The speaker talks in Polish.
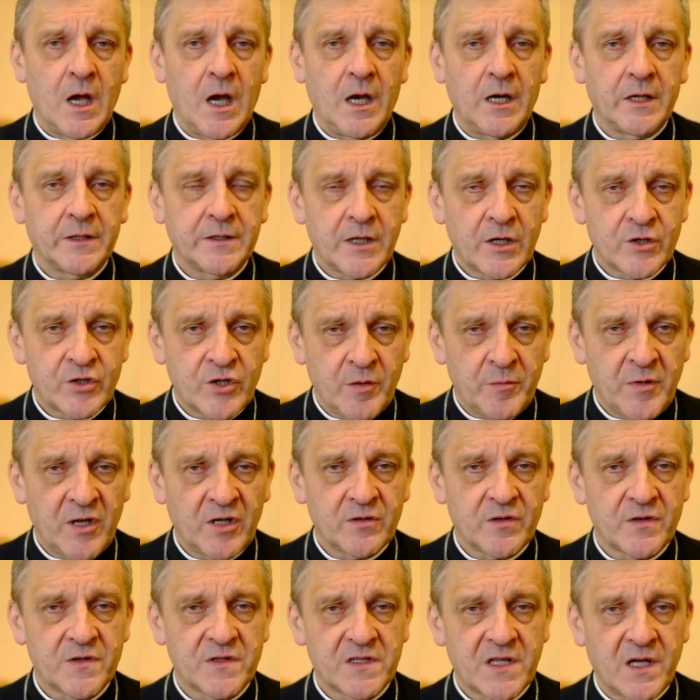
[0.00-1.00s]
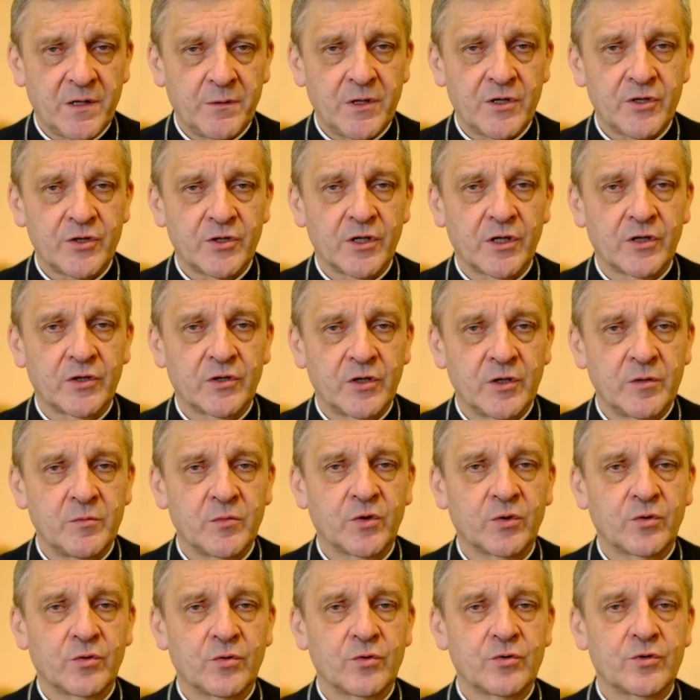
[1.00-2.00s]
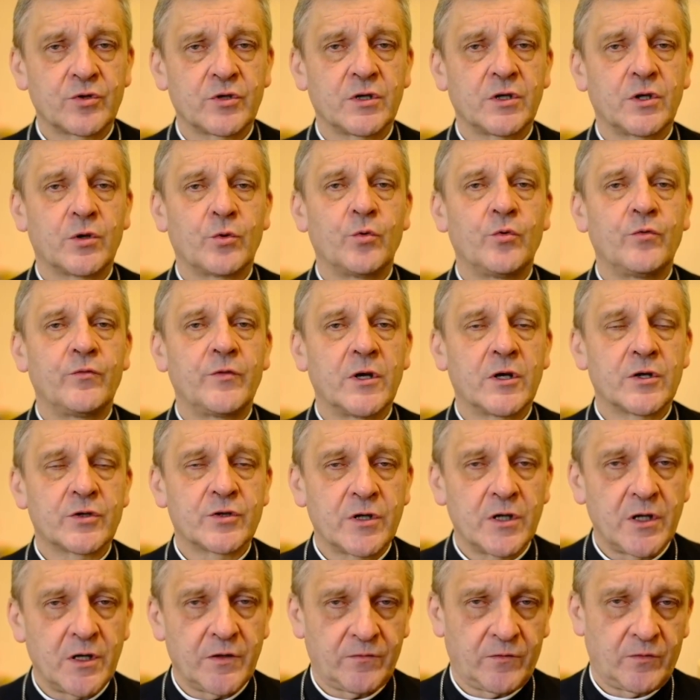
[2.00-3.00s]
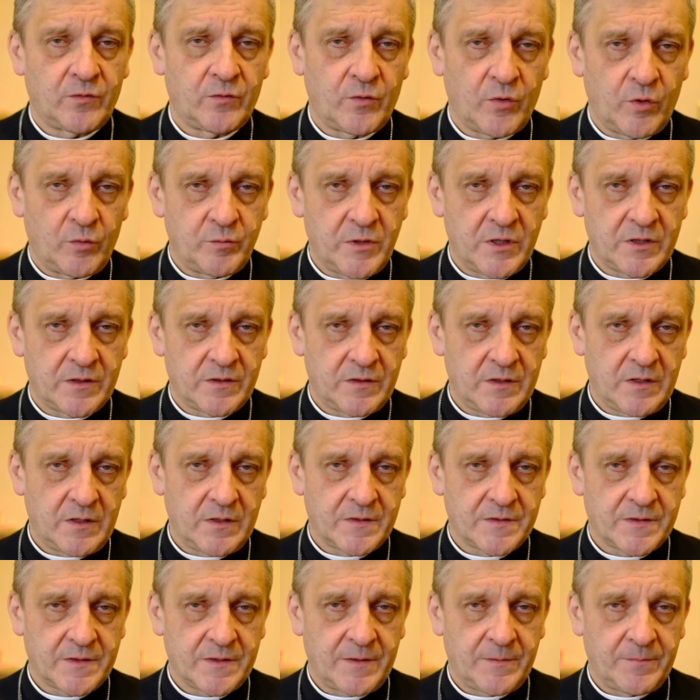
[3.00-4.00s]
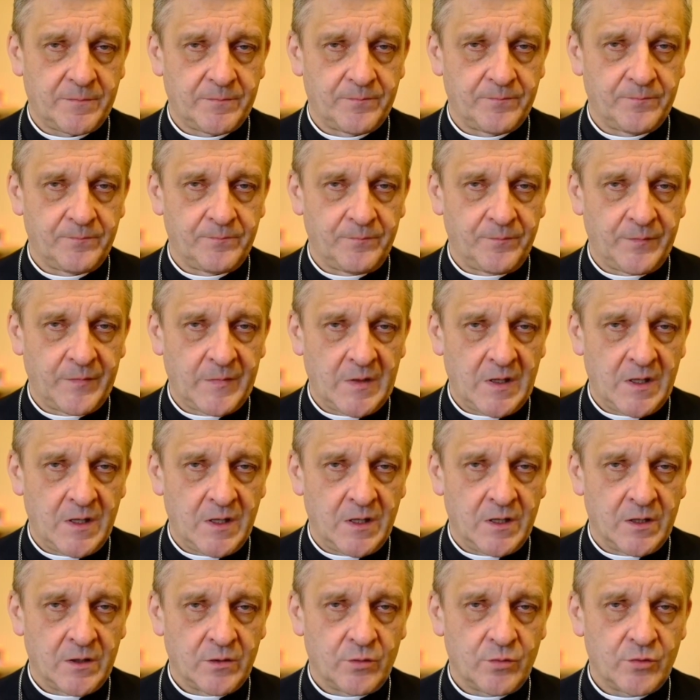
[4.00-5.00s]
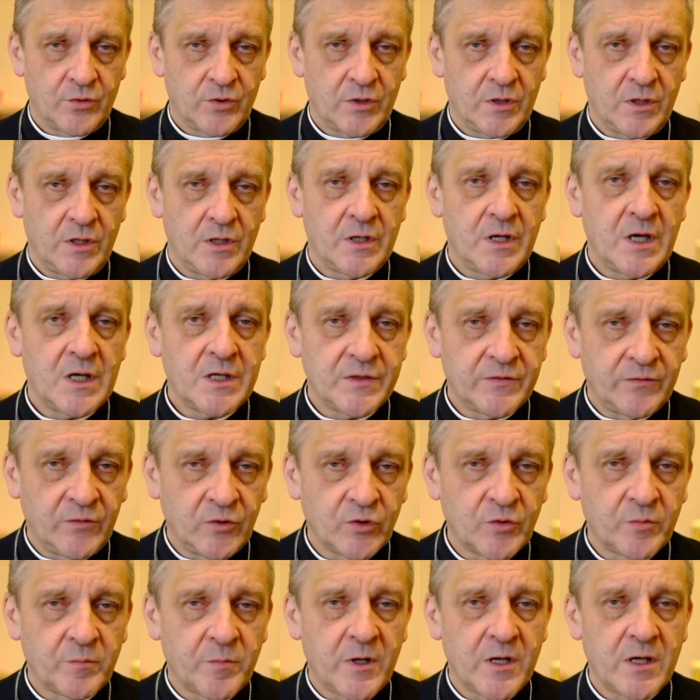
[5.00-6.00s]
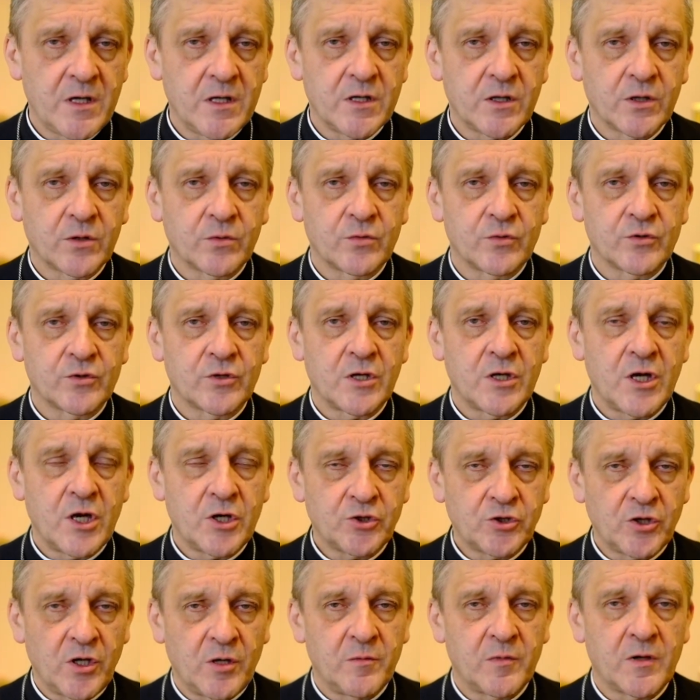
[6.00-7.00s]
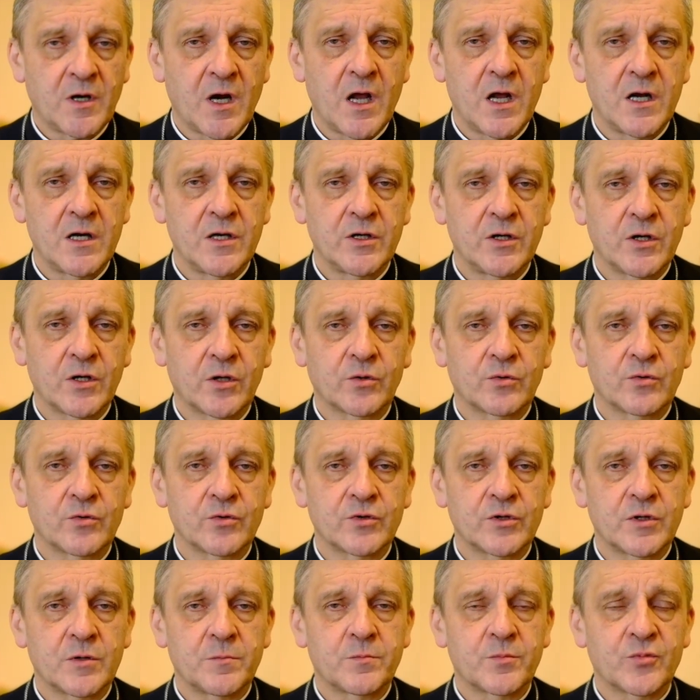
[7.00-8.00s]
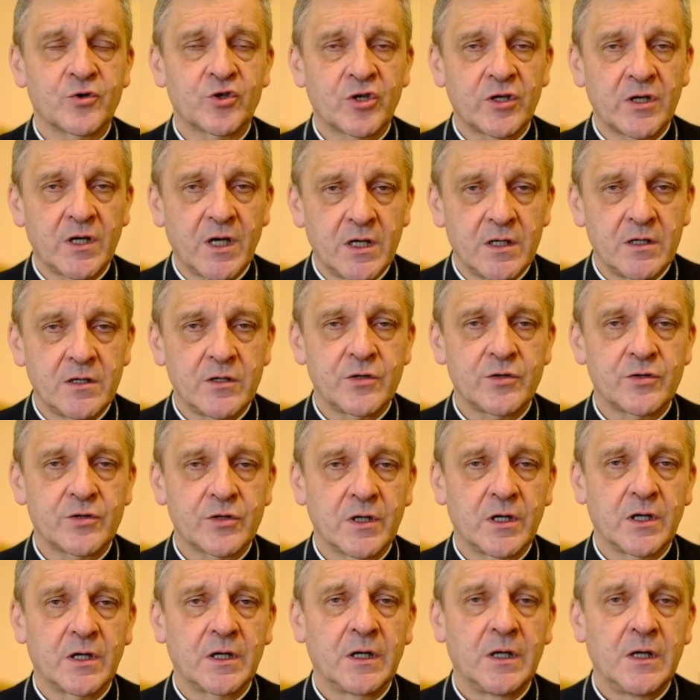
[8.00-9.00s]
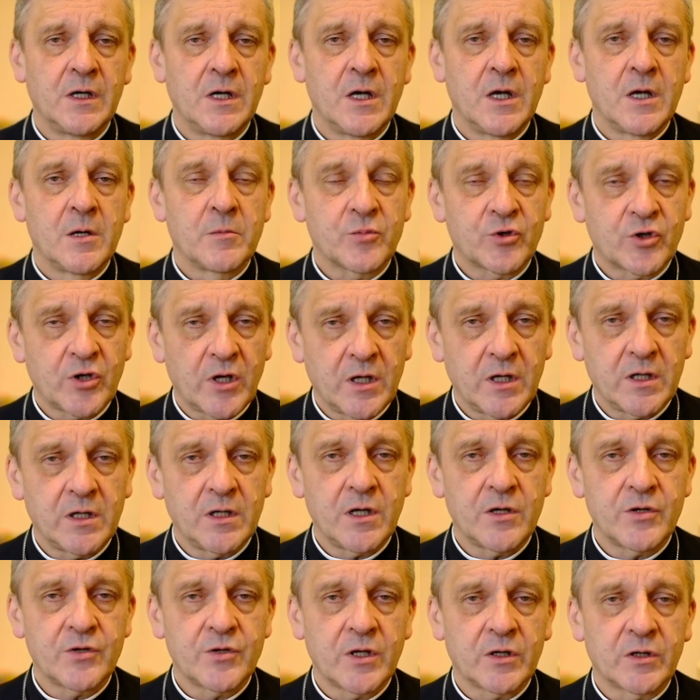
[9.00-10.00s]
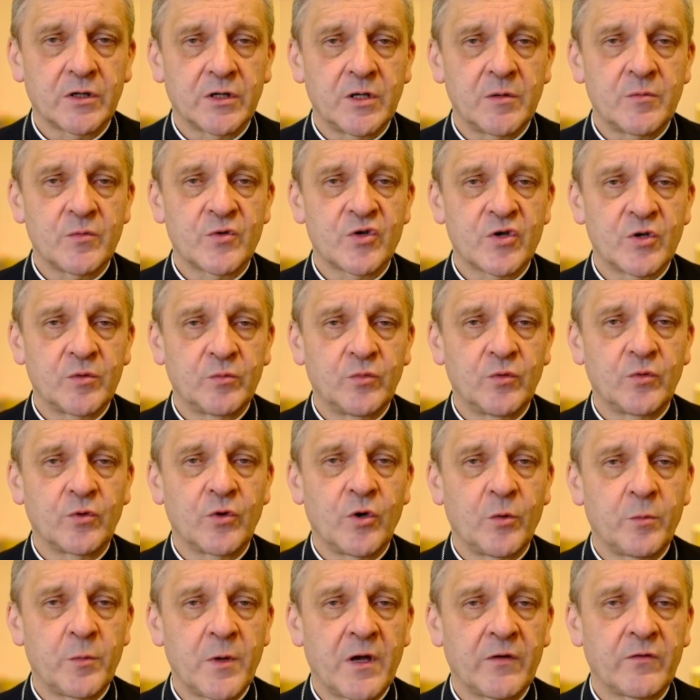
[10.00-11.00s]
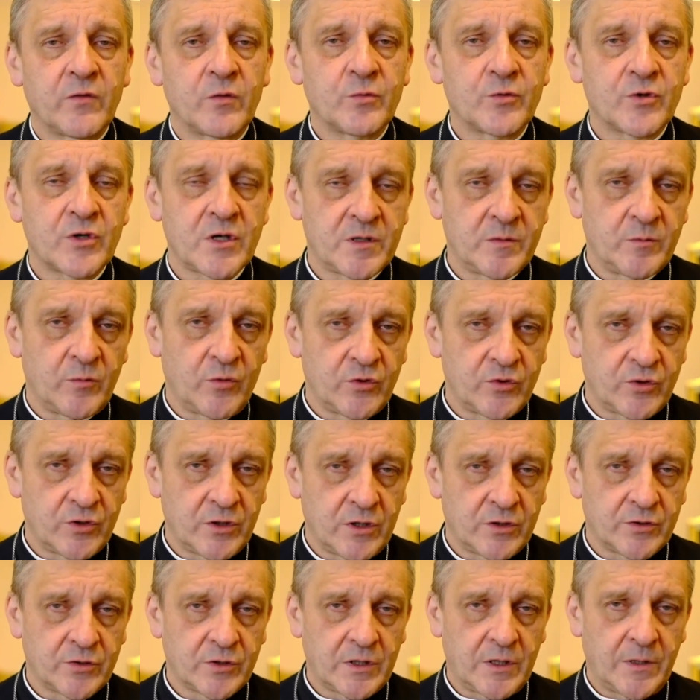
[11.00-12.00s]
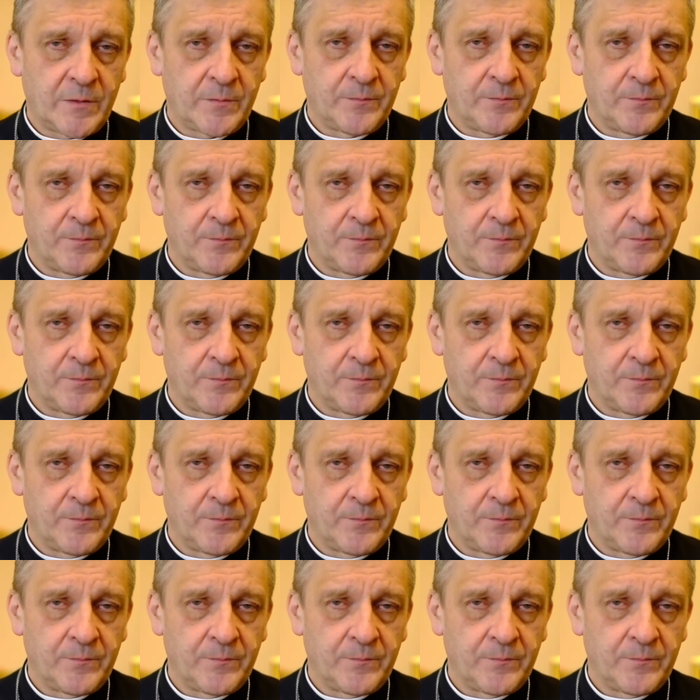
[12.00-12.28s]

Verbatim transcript: Ale ta ziemia dostała się tym, którzy uwierzyli w tą obietnicę, którzy nie zwątpili, którzy nie szemrali, którzy przyjęli się, przejęli się tym, co Bóg objawił przez Mojżesza.